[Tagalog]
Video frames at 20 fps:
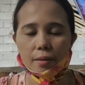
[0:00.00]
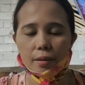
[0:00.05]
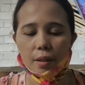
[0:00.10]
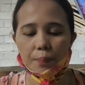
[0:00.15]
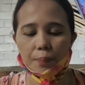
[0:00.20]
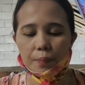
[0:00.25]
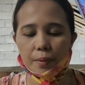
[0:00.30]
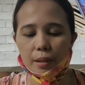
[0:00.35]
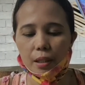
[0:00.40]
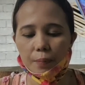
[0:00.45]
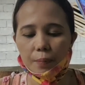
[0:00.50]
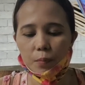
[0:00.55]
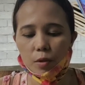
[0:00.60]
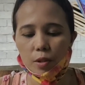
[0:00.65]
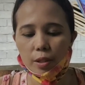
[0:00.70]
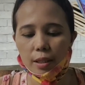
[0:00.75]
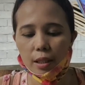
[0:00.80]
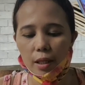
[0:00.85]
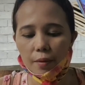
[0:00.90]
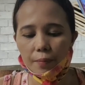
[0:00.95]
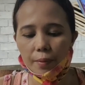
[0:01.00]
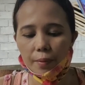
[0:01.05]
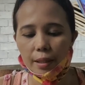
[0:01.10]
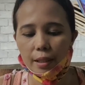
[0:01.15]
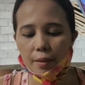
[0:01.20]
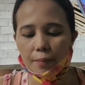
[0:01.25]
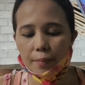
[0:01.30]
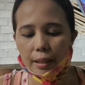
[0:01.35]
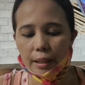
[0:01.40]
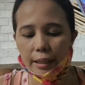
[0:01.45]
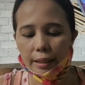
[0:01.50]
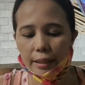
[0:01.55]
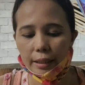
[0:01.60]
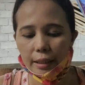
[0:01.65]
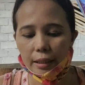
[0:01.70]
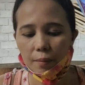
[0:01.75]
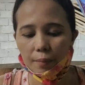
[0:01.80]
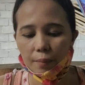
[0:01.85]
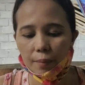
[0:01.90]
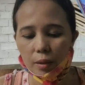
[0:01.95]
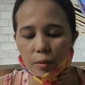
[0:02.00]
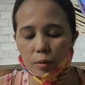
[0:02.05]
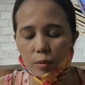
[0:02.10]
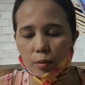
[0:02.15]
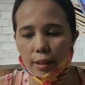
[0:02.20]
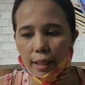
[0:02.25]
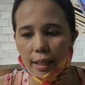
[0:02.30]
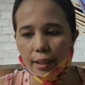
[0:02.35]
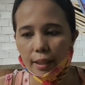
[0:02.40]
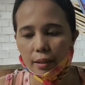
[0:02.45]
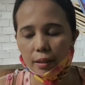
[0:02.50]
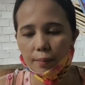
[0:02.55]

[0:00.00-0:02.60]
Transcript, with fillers: Depende po sa availability ng magulang,